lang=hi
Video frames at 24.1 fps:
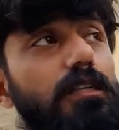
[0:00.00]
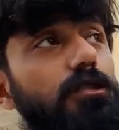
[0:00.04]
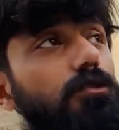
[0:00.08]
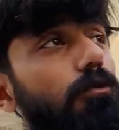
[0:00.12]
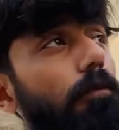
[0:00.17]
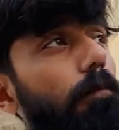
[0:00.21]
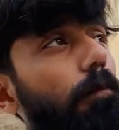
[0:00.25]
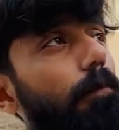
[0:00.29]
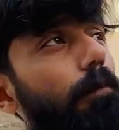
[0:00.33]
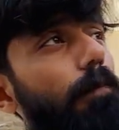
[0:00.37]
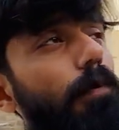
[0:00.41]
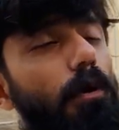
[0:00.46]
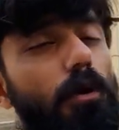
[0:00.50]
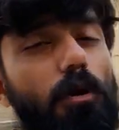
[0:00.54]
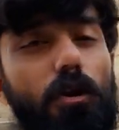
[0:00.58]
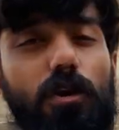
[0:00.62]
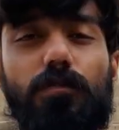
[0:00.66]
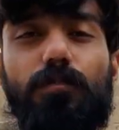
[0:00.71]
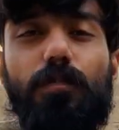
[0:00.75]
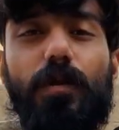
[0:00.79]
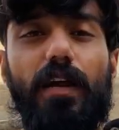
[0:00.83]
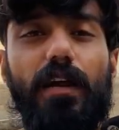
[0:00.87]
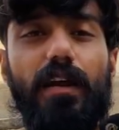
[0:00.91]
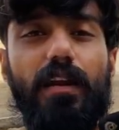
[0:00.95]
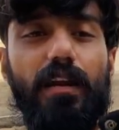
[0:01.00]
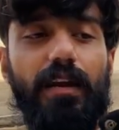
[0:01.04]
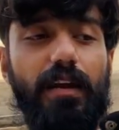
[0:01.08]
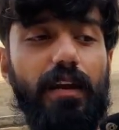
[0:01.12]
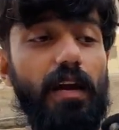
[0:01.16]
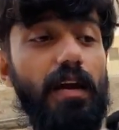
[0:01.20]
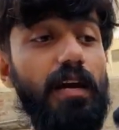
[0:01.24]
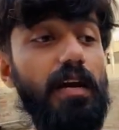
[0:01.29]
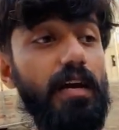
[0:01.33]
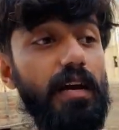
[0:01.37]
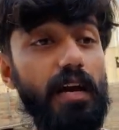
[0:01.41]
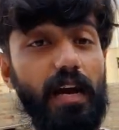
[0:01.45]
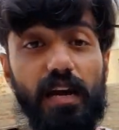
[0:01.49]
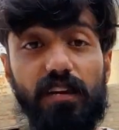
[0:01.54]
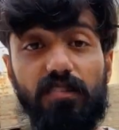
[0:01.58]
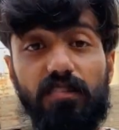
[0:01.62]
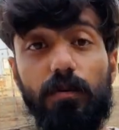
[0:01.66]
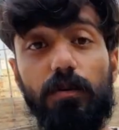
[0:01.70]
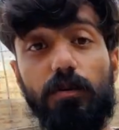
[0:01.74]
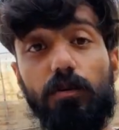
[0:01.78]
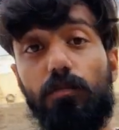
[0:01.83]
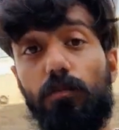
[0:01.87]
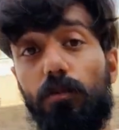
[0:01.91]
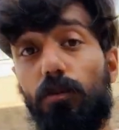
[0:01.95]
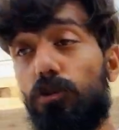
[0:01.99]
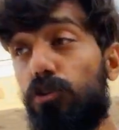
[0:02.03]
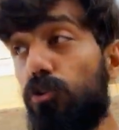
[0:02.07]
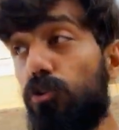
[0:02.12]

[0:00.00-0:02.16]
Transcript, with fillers: जो बहुत प्यारा लगे खैर से मैं तुम लोग को